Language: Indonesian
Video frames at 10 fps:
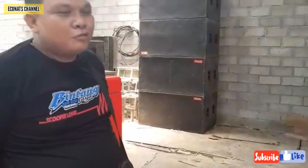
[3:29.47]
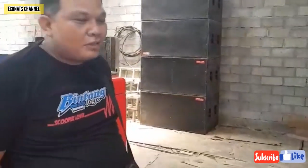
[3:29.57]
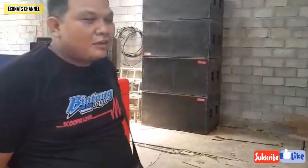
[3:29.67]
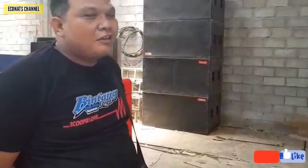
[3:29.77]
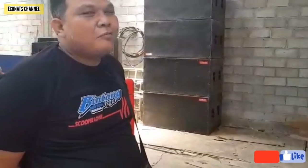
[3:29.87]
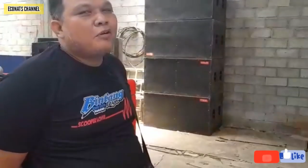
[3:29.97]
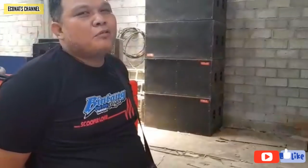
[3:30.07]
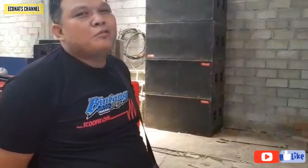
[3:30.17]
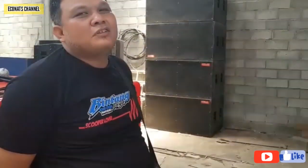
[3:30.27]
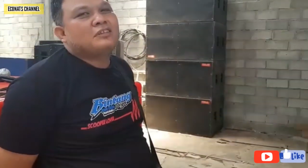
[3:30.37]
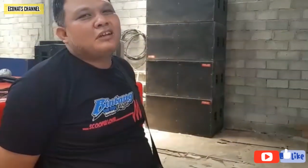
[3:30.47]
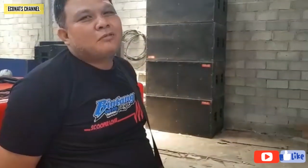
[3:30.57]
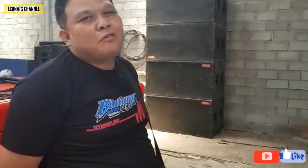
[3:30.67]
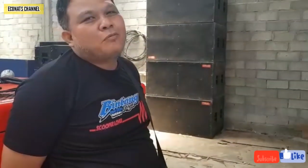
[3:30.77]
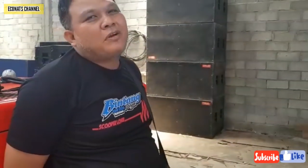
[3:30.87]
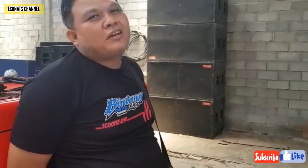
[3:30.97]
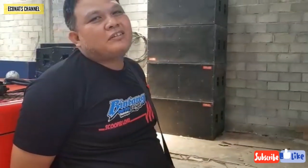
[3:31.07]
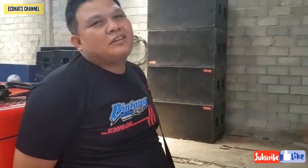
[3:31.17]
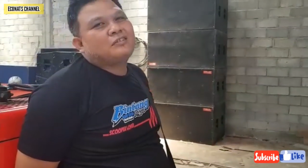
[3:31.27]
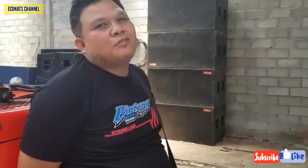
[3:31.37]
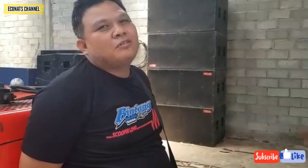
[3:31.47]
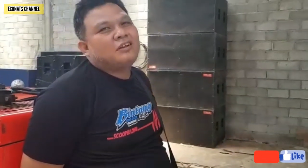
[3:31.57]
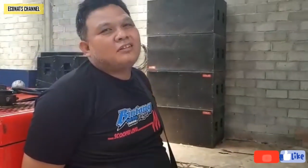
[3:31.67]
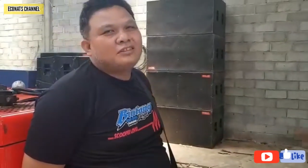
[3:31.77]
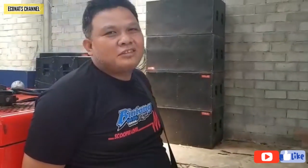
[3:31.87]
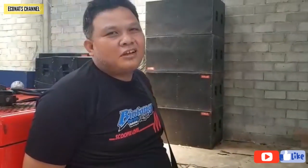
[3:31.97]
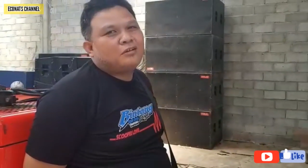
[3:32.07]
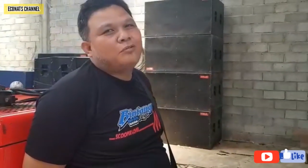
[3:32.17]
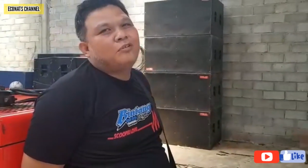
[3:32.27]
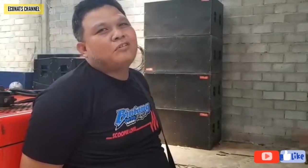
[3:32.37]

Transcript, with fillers: tadi mau rencana mau pakai Jackson nanti setelah duhur.